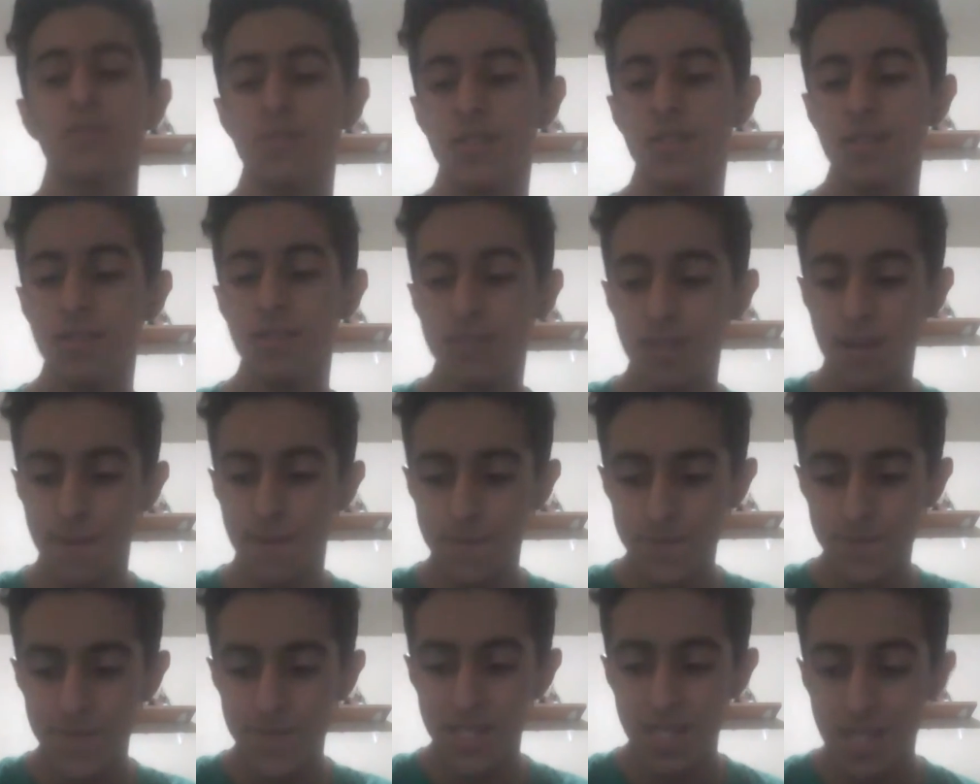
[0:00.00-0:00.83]
está.
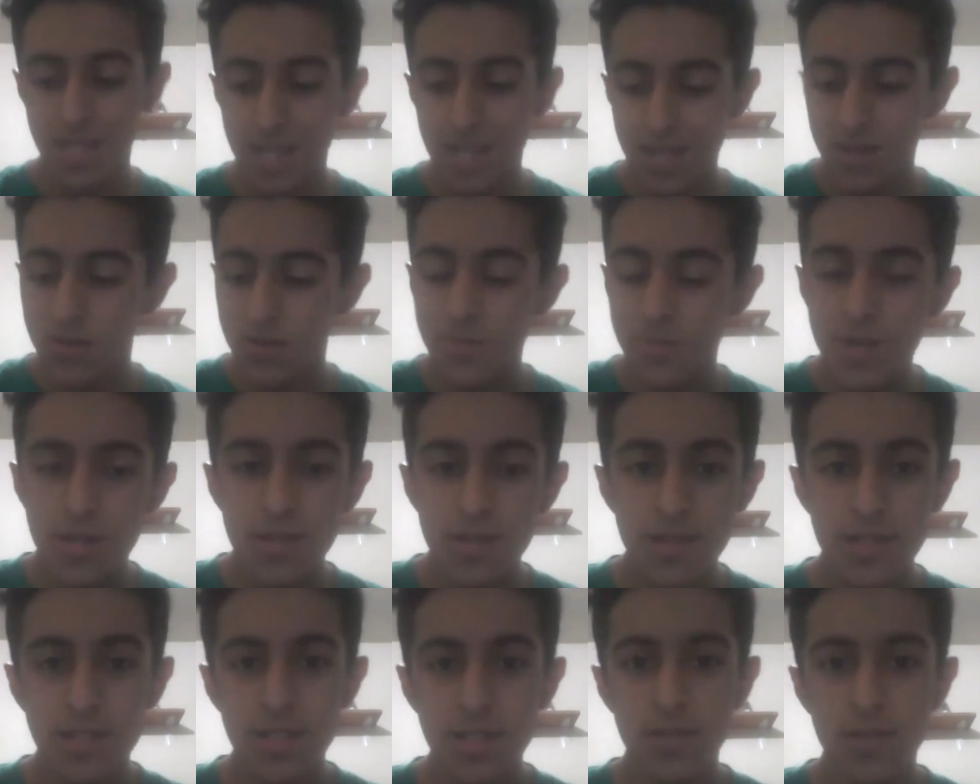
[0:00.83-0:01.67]
Número
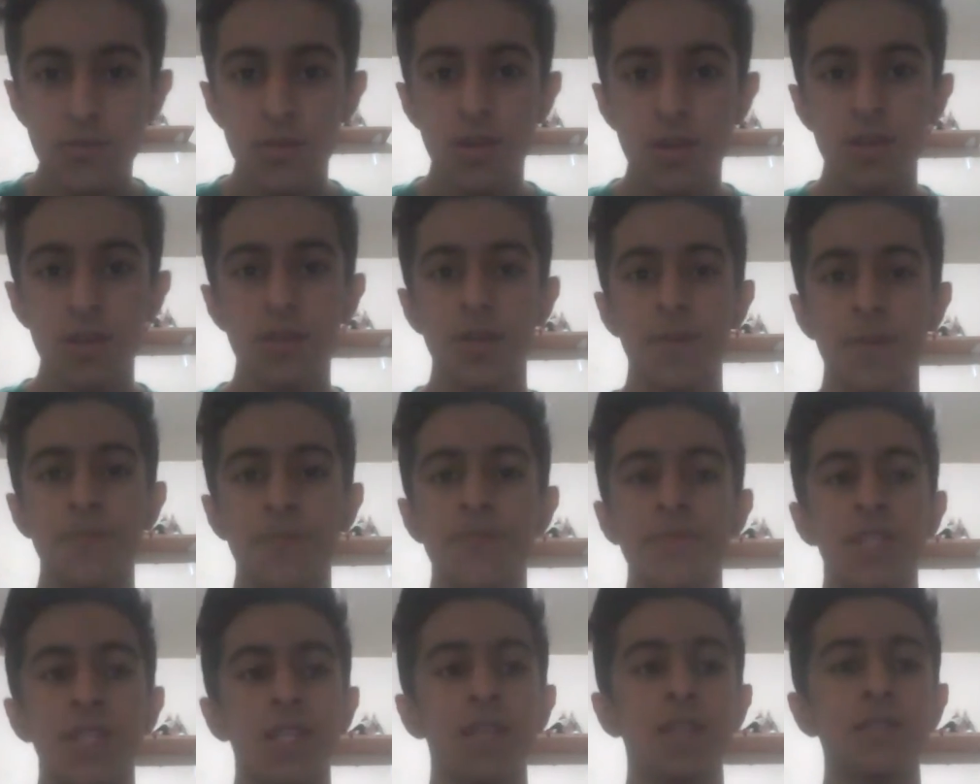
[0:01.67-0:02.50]
19.
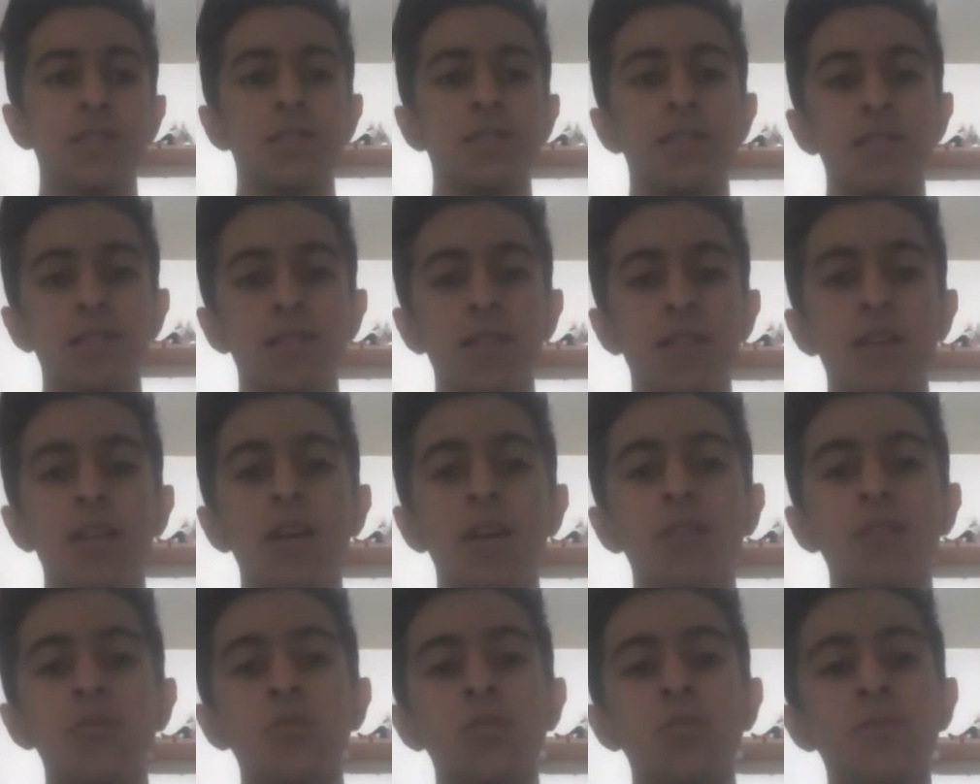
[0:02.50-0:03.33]
Entre
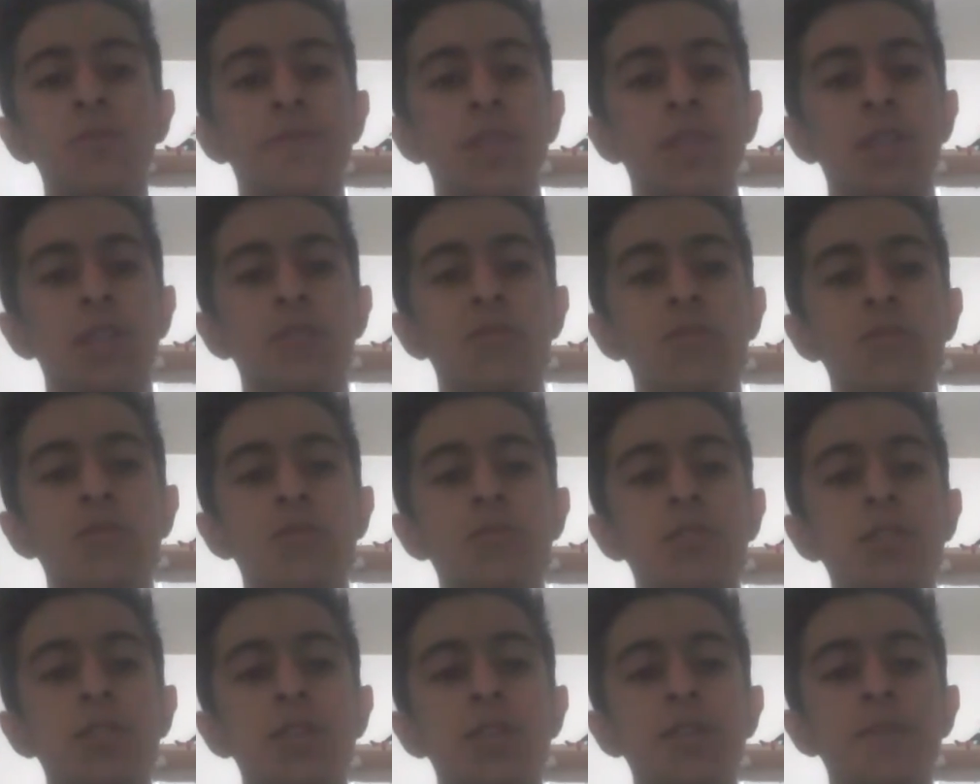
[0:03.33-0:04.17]
salado y
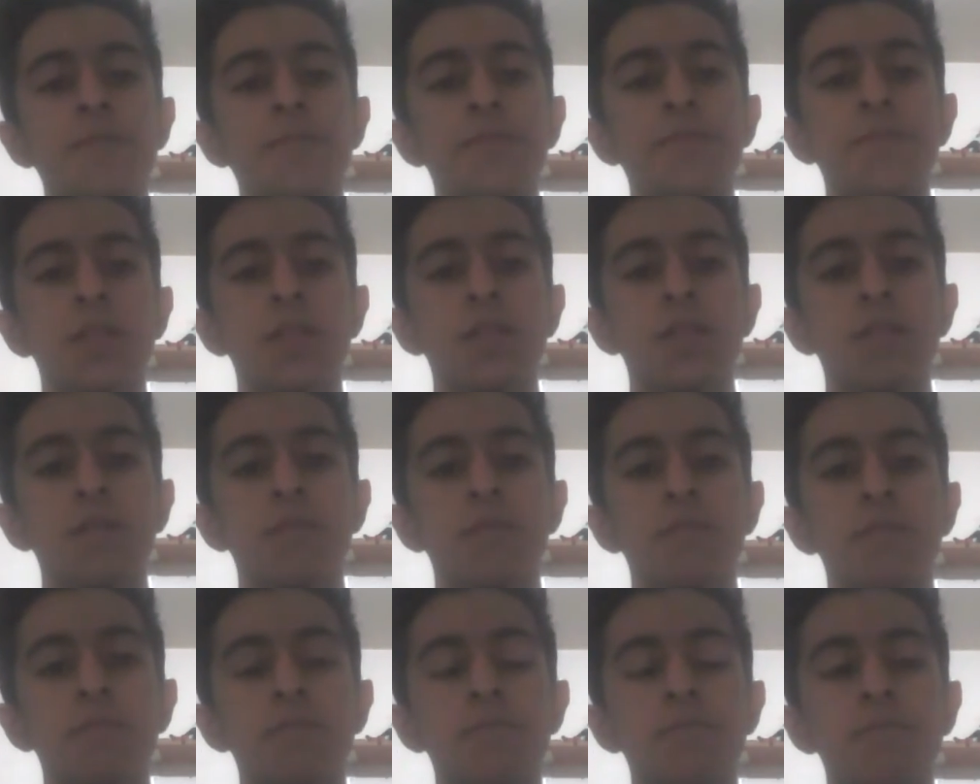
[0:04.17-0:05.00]
dulce,
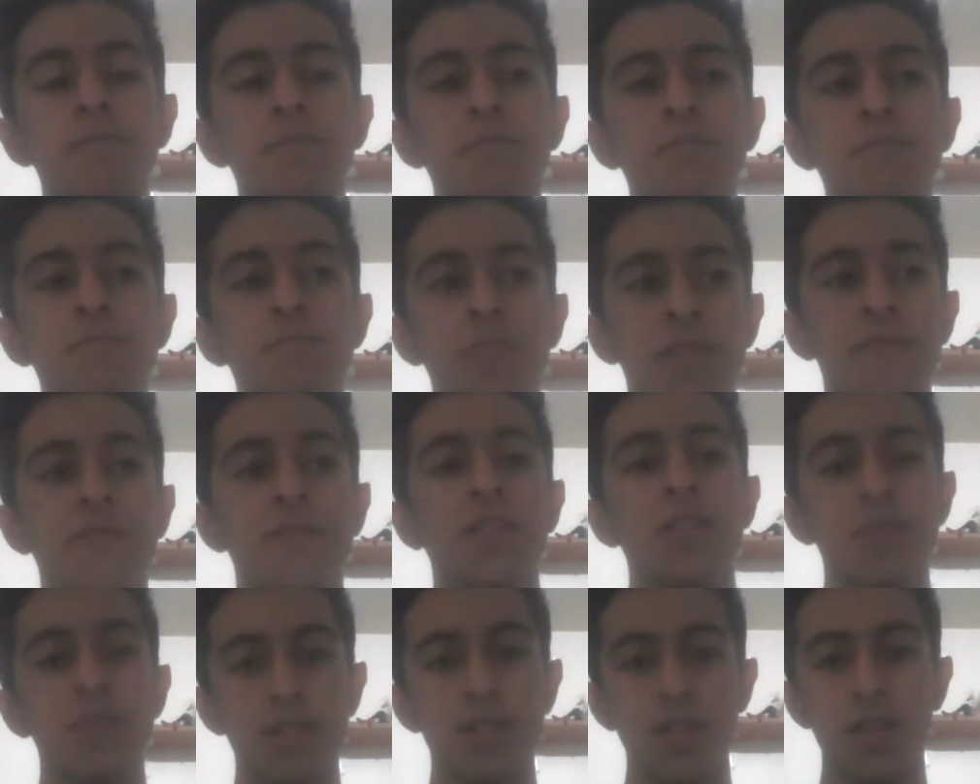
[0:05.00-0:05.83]
prefiero
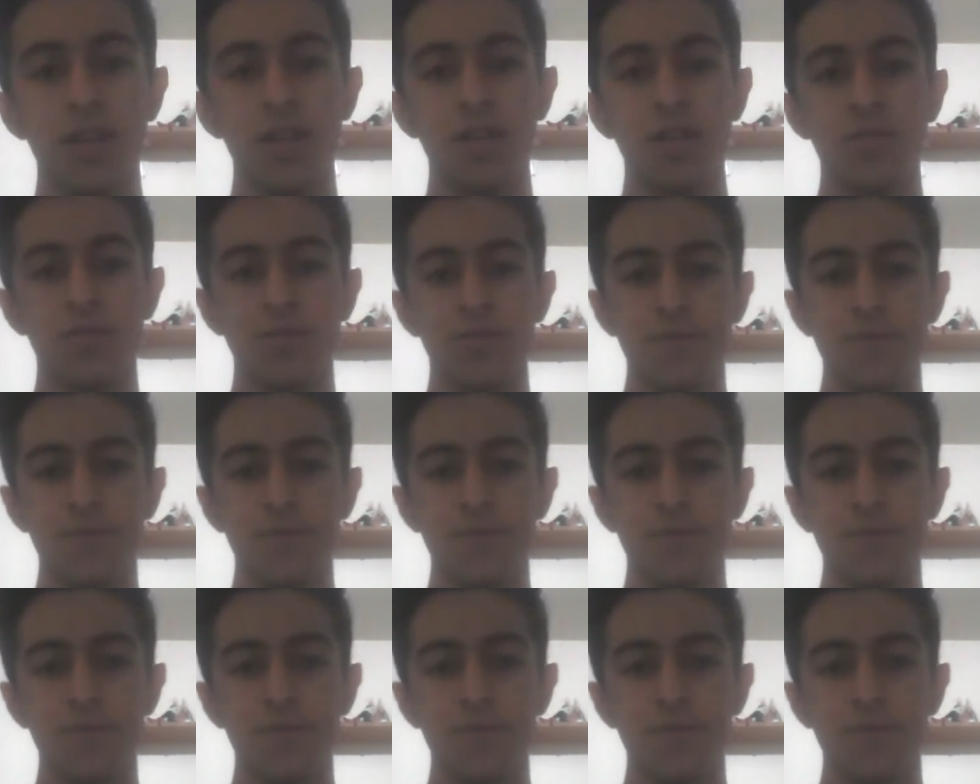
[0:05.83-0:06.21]
el salado.